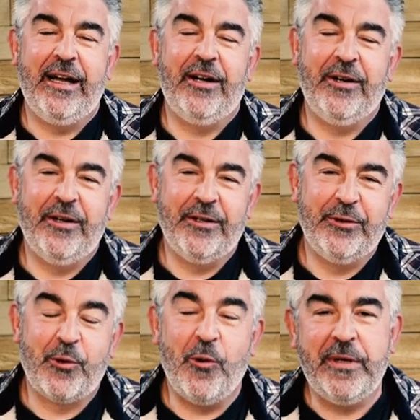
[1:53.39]
euh, de
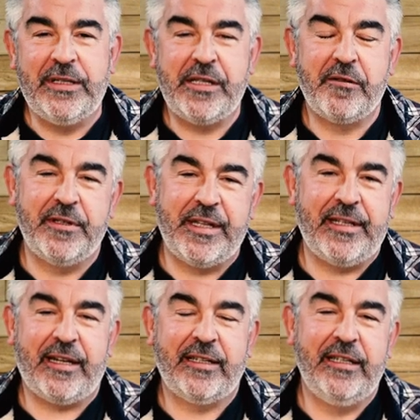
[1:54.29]
compétition,
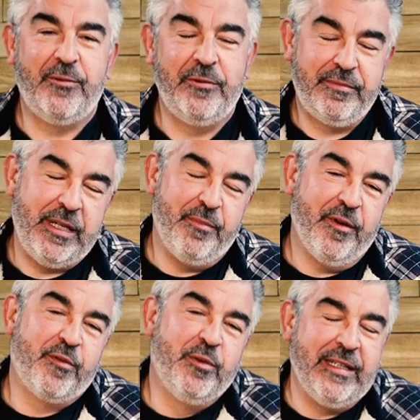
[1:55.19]
etc., qui, qui,
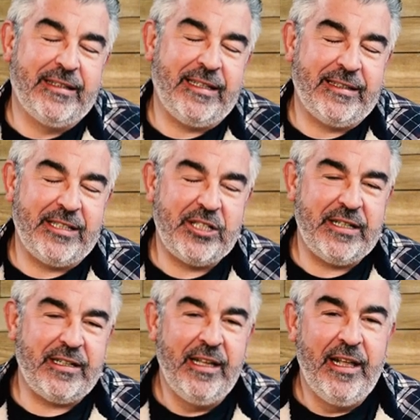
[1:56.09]
peuvent coûter très très cher.